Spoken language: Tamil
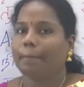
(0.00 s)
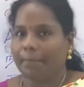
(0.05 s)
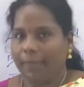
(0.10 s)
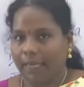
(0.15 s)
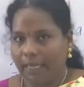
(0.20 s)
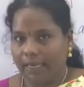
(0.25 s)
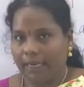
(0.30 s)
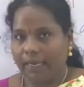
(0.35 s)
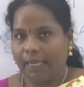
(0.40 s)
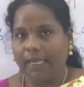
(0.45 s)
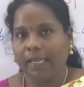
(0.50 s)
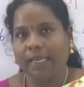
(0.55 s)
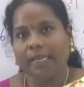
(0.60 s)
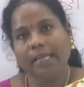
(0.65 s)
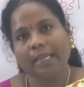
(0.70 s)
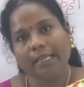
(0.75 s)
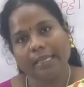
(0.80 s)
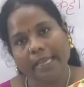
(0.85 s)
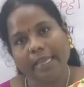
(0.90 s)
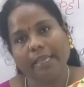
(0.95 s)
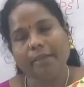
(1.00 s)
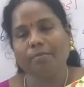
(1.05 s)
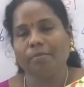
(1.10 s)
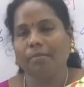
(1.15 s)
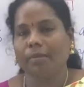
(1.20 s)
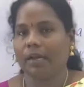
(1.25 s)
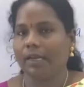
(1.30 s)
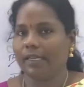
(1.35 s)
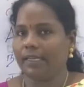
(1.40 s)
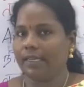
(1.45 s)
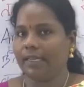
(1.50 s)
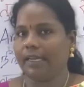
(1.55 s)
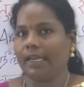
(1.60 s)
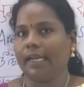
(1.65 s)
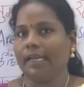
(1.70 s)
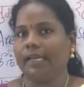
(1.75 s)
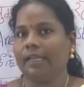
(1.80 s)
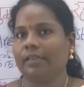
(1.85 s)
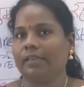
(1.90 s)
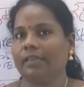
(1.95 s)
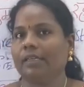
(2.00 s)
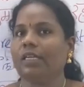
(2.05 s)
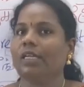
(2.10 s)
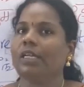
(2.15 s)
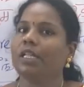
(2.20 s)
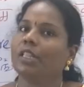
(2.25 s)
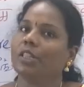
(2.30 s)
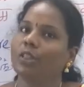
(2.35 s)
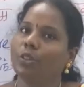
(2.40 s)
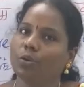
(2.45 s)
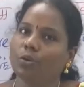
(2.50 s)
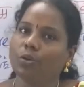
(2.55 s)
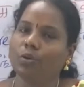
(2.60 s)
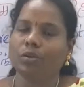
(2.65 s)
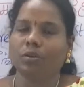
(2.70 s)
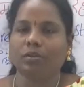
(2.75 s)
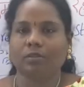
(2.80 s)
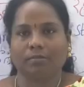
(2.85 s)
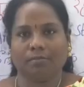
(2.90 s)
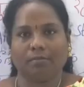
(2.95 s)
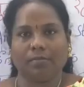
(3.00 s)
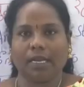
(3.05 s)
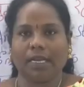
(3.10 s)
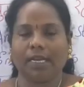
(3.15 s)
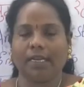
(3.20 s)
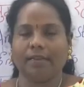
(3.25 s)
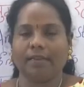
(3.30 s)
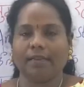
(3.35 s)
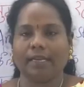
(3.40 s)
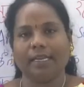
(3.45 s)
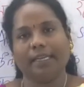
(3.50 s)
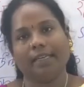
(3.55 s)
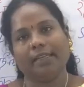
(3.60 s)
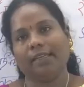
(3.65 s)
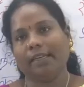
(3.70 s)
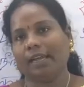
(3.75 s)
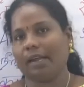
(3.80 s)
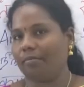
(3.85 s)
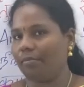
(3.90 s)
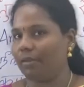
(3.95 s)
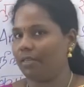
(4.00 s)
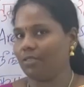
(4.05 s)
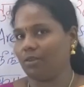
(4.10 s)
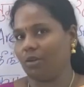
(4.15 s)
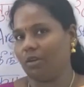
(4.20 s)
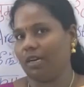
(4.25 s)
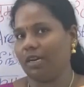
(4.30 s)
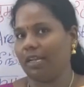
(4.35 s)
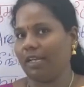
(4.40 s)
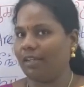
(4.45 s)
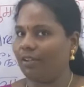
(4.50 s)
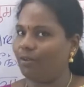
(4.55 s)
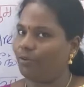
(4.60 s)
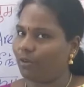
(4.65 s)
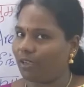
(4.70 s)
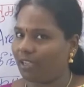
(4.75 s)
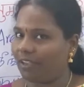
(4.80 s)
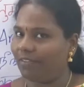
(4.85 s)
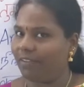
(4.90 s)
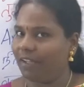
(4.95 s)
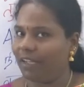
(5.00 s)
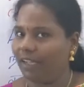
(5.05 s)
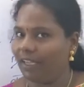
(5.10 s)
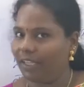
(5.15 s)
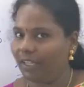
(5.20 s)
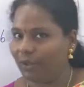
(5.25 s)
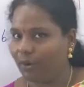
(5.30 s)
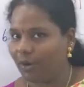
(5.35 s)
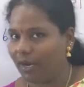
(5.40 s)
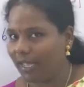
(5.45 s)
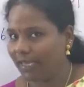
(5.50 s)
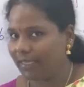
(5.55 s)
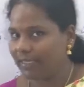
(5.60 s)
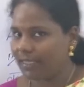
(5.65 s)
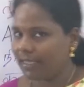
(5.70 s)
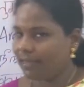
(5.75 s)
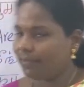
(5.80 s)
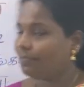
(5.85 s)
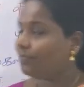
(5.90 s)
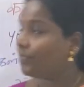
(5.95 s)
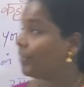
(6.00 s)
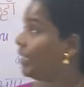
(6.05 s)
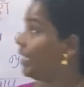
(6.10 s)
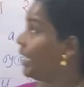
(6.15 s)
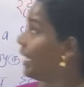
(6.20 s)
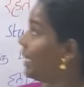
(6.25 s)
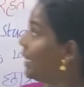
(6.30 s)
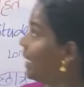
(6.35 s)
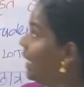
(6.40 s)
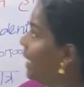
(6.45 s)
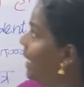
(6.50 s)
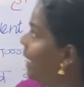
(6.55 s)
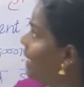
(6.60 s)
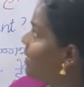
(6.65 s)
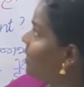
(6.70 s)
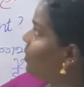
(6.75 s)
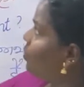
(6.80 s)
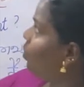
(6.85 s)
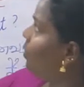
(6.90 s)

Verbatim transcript: மேரே ஏக் பாயி ஹை தோ பகன் ஹை அப்படின்னு சொல்லலாம் ஓகேவா இதோட ஆன்சர் தென் நெக்ஸ்ட்